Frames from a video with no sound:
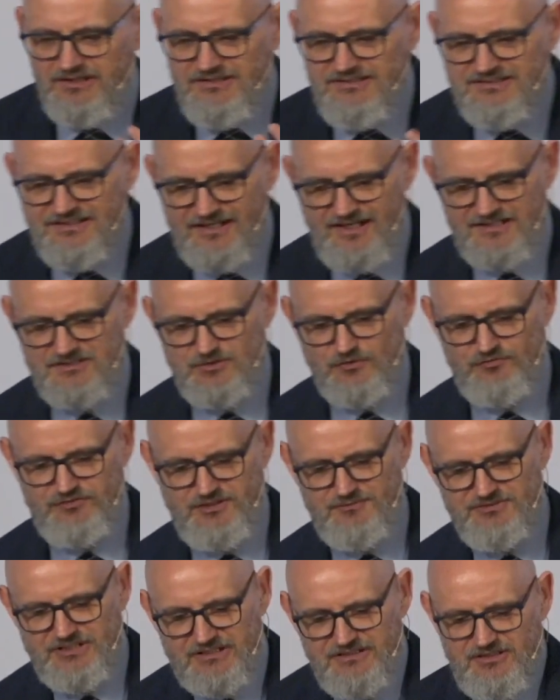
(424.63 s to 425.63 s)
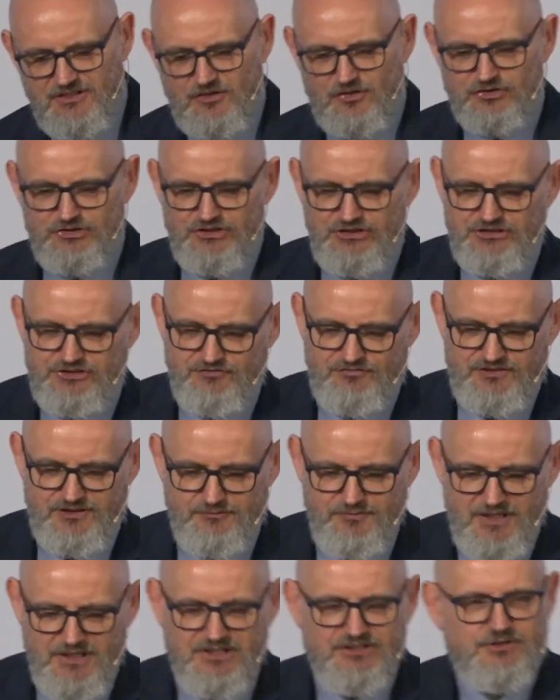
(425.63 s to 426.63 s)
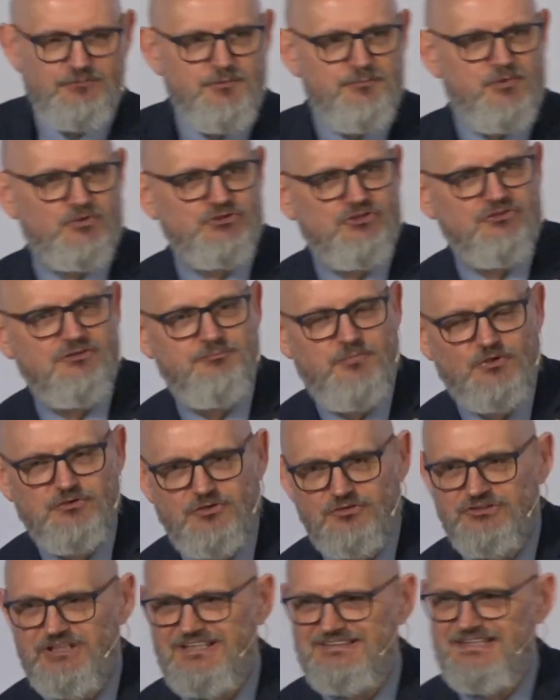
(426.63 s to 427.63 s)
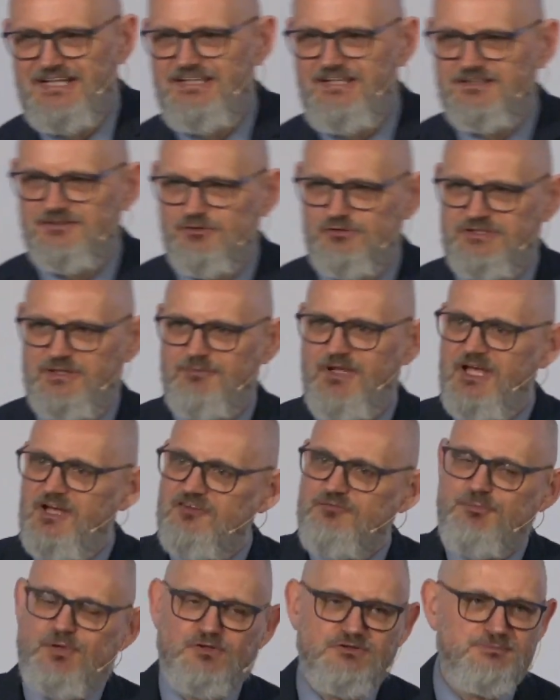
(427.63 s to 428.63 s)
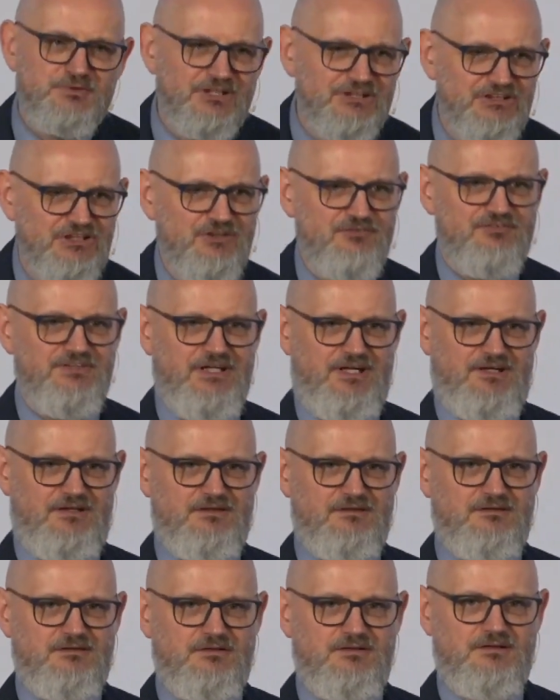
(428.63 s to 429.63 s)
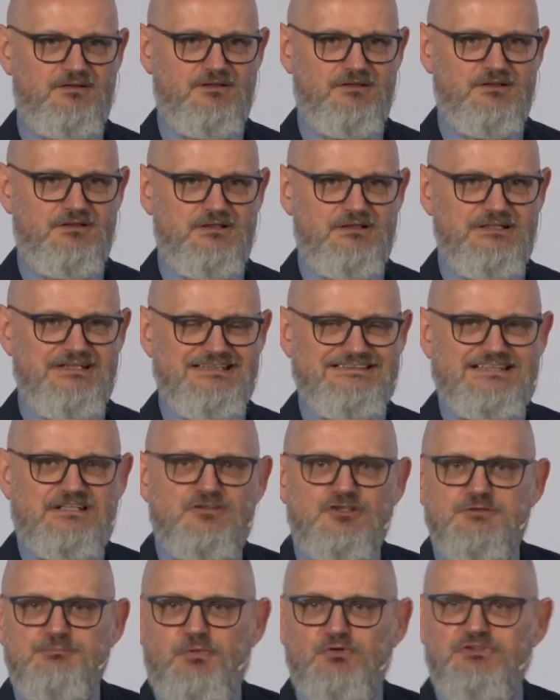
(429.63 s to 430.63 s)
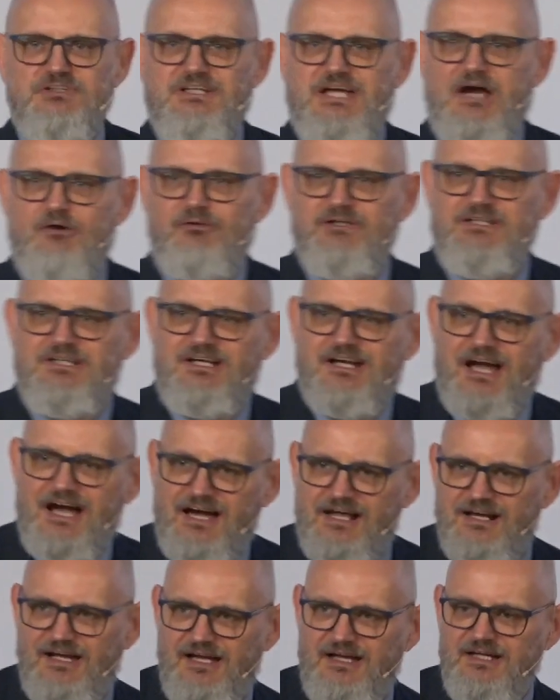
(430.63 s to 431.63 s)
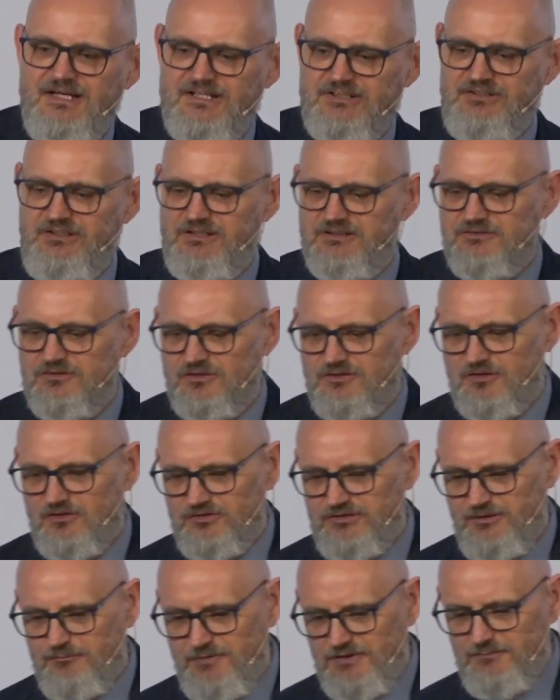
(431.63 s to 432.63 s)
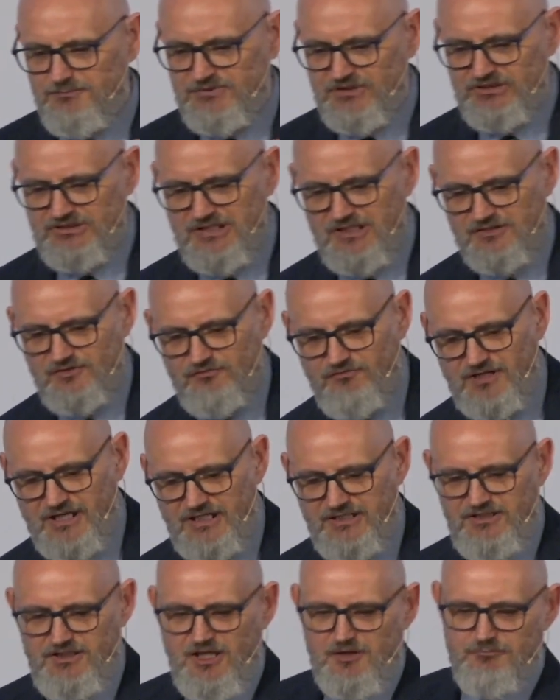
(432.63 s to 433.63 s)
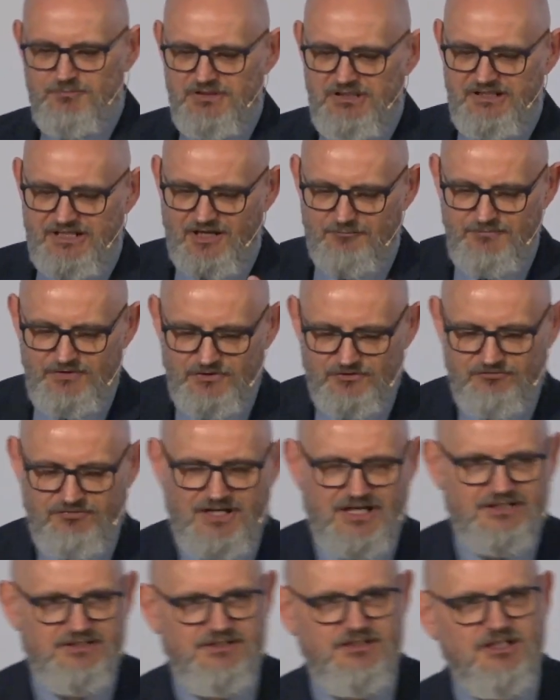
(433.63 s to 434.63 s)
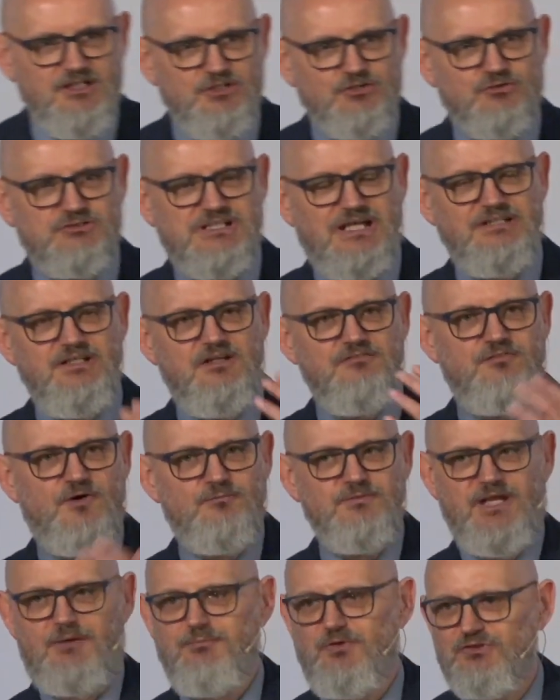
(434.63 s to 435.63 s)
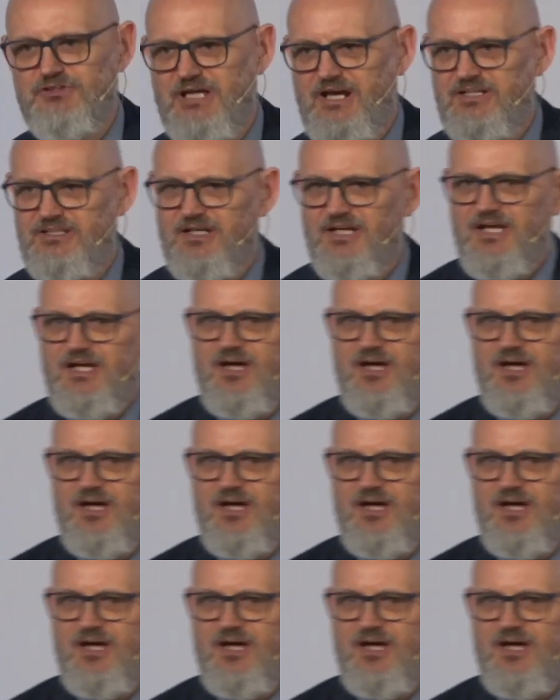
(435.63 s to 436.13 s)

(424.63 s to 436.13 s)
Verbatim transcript: interesu w tym, żadnych korzyści w tym, żeby podążać za Jezusem. Wprost przeciwnie – za to spotykała ich kara, niejednokrotnie byli prześladowani, byli kamieniowani, rzucani lwom na pożarcie.